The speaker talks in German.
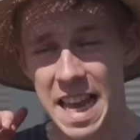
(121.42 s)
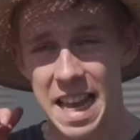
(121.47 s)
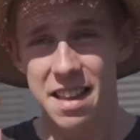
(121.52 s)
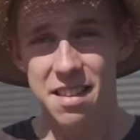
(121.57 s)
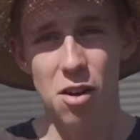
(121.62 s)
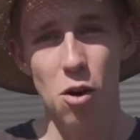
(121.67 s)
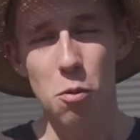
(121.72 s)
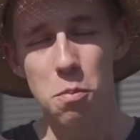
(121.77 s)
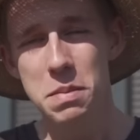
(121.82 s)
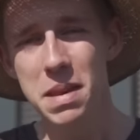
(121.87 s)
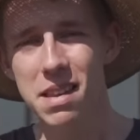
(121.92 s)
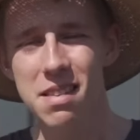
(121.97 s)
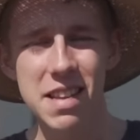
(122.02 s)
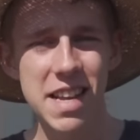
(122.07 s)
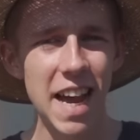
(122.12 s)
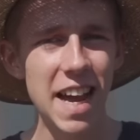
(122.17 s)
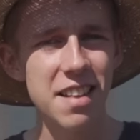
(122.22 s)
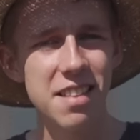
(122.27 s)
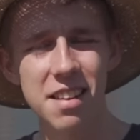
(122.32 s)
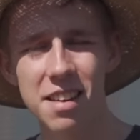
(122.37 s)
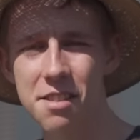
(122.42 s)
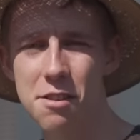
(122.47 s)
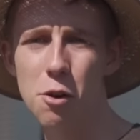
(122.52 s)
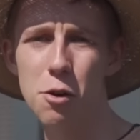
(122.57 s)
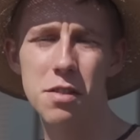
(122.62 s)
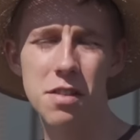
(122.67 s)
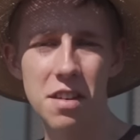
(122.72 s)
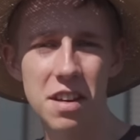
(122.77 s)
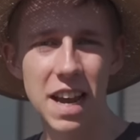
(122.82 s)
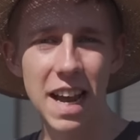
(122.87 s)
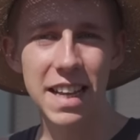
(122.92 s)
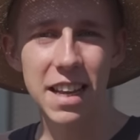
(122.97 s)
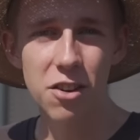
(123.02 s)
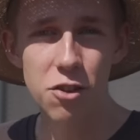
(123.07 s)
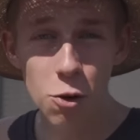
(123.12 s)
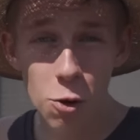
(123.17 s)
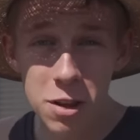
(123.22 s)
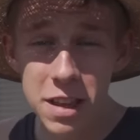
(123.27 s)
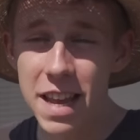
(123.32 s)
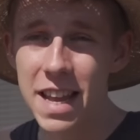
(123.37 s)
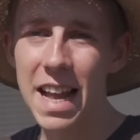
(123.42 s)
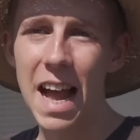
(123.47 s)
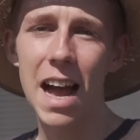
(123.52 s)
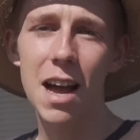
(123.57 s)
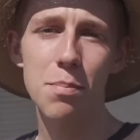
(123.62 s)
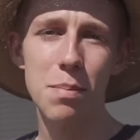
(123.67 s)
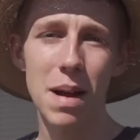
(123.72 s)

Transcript: So, wir sind ja jetzt hier so circa eine Stunde nach